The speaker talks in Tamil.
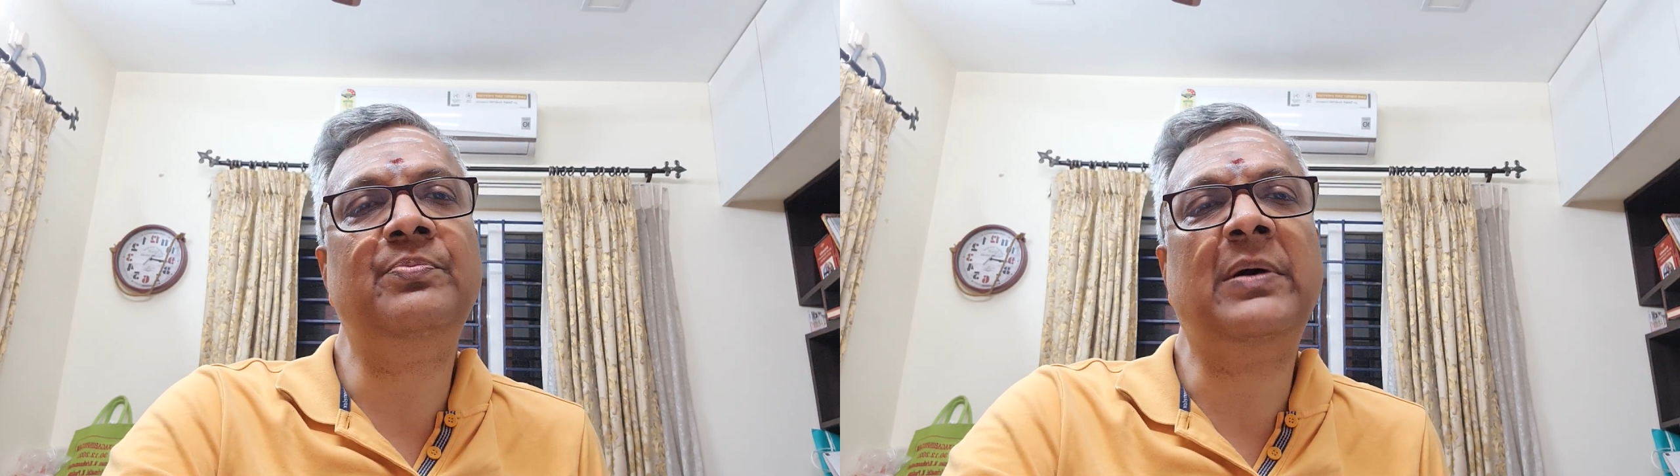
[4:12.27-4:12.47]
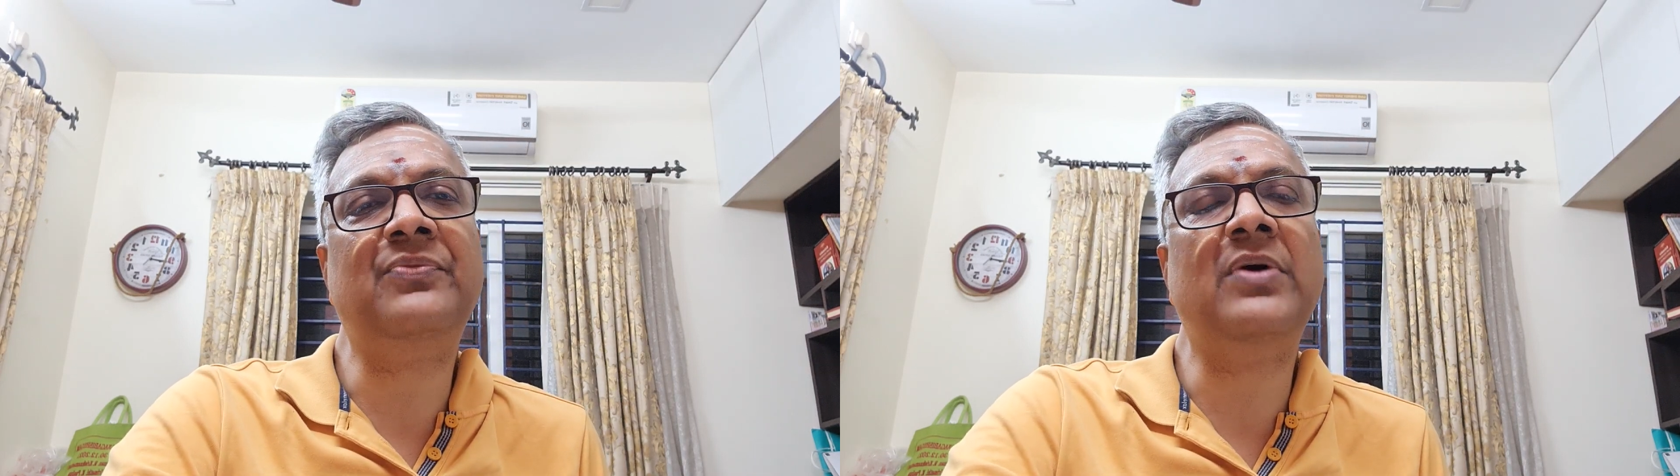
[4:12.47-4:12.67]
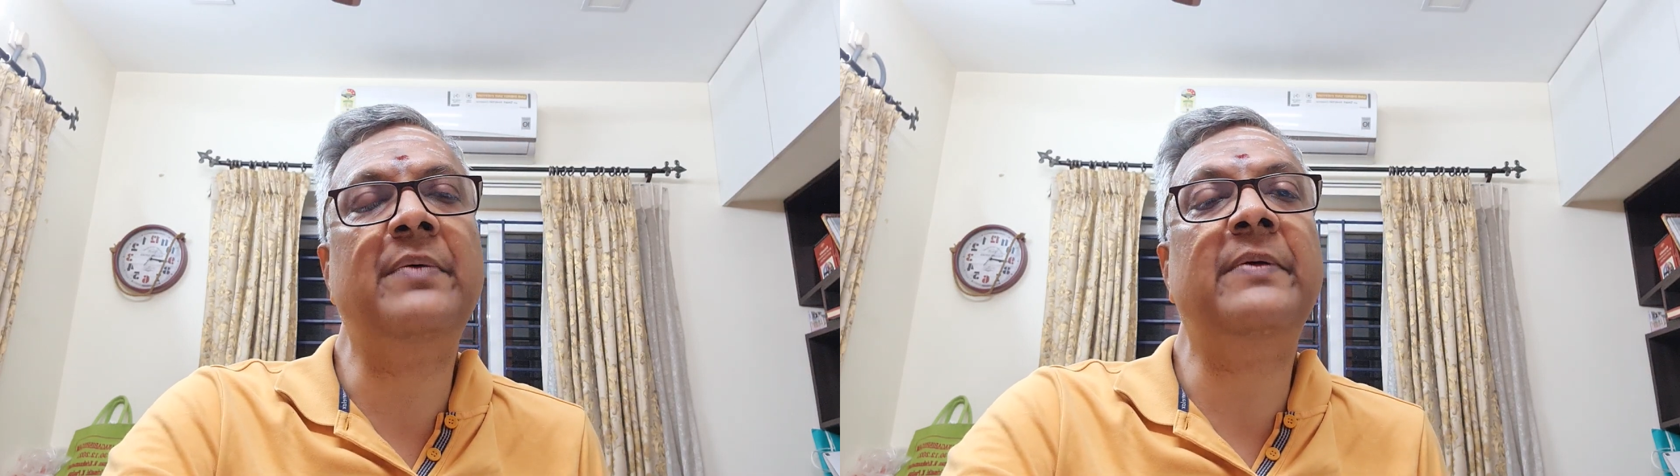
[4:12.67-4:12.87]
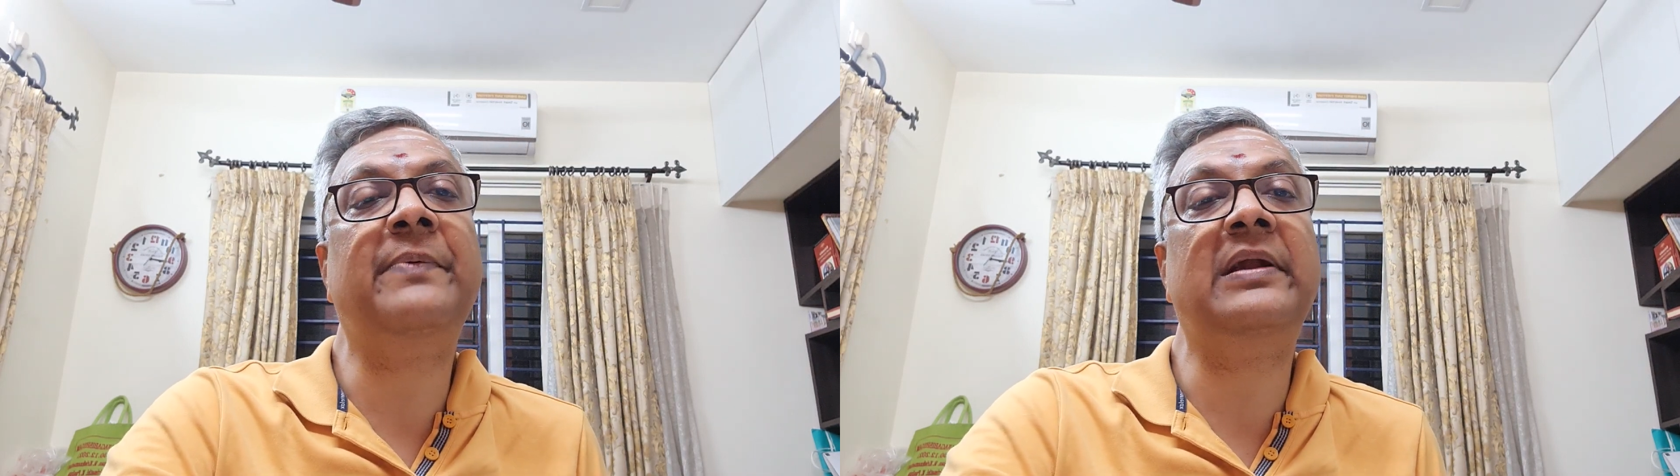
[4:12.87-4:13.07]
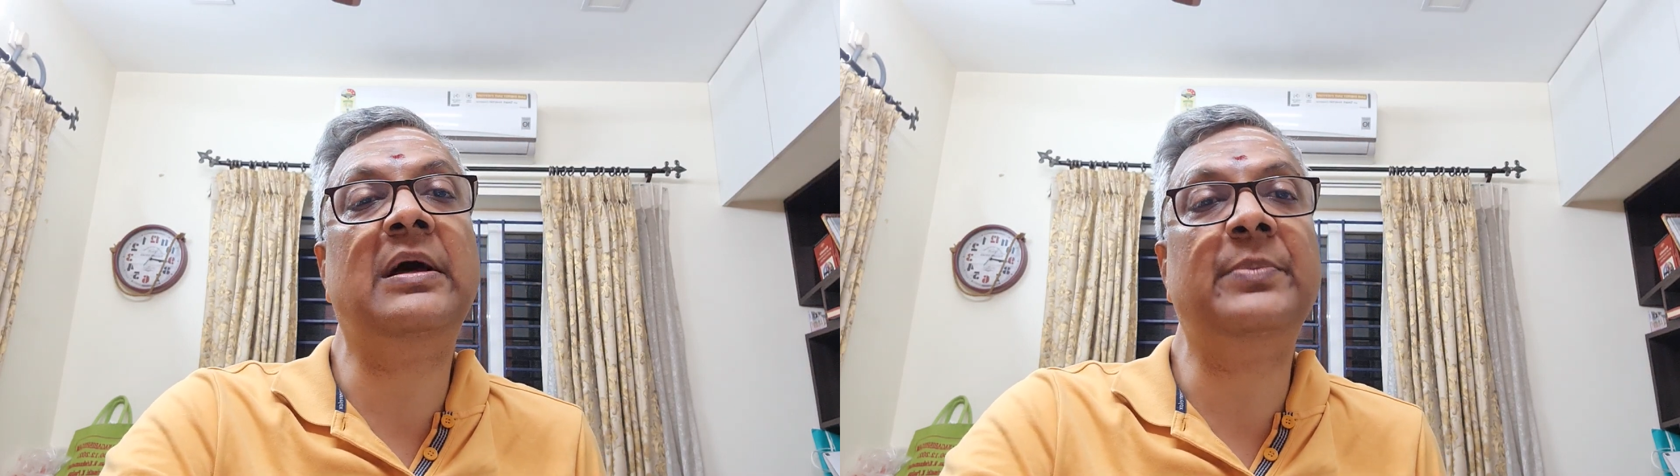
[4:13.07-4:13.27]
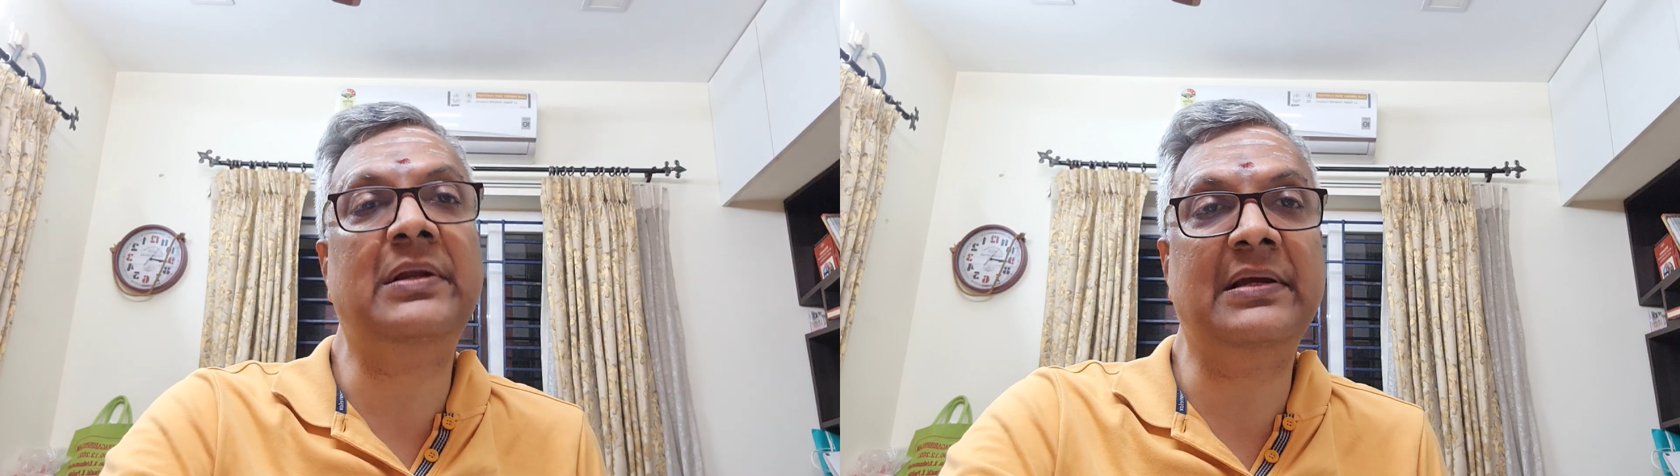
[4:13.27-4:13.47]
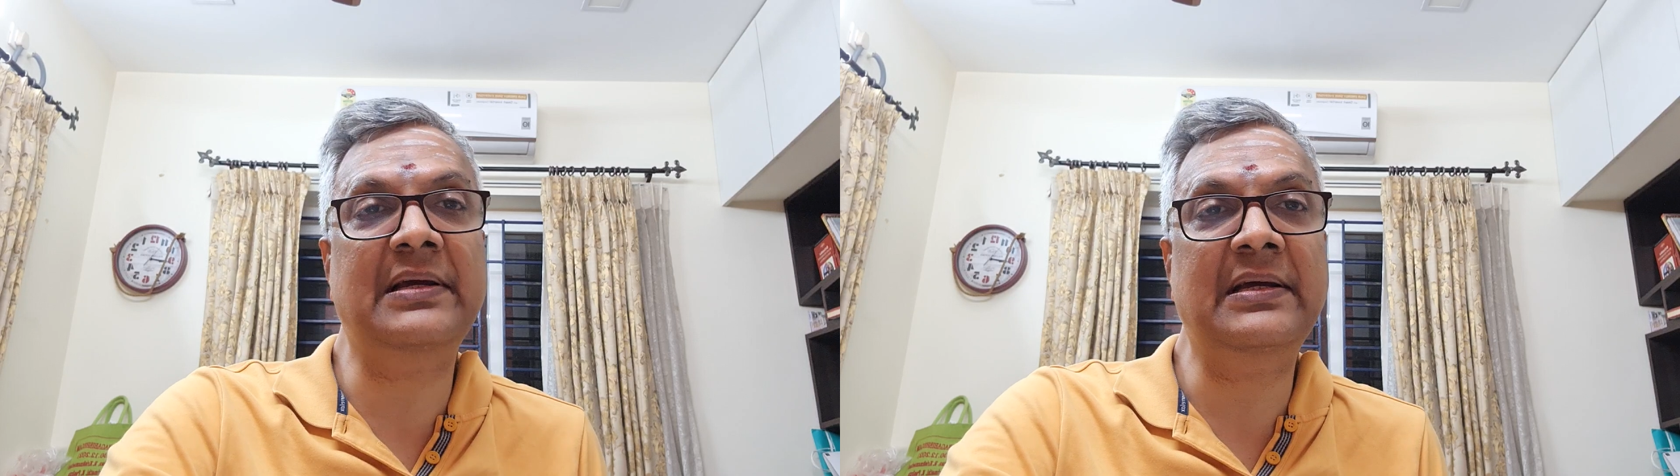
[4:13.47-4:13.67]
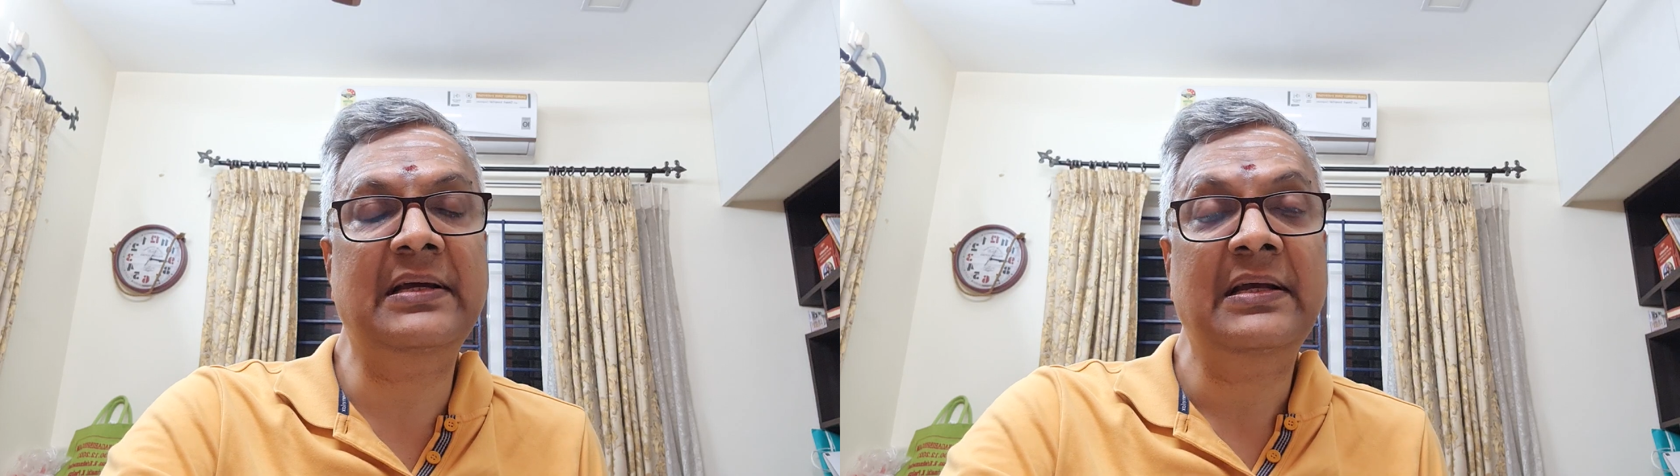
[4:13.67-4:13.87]
பர்ஃபார்மே பண்ணாமல்
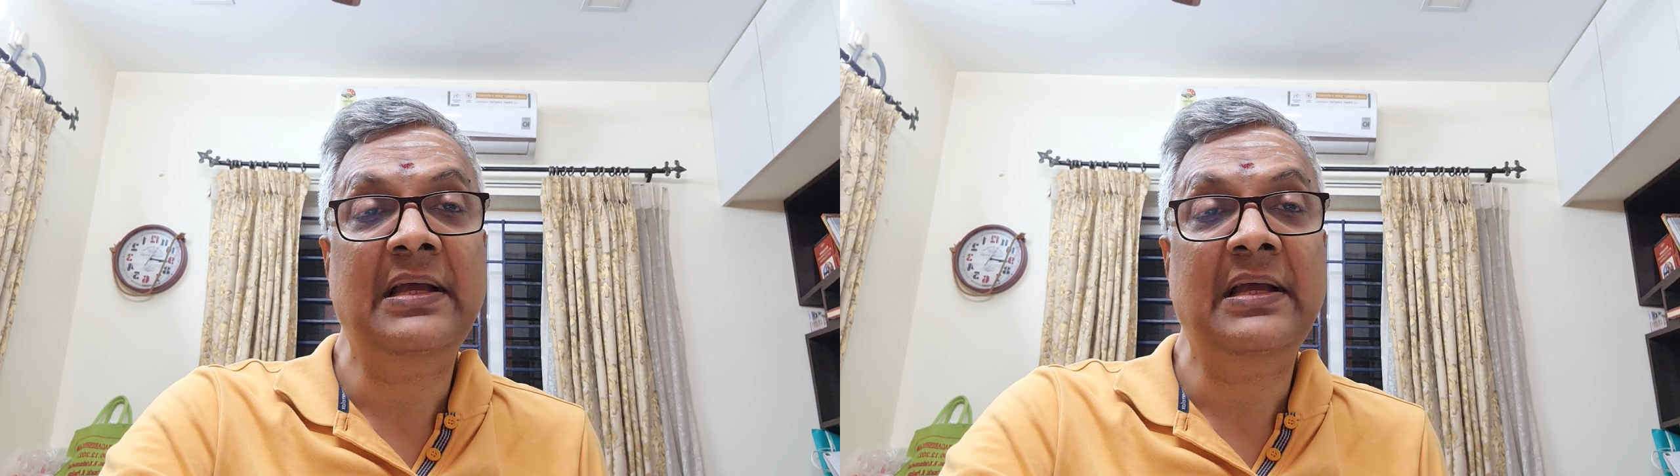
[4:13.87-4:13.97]
இருக்குது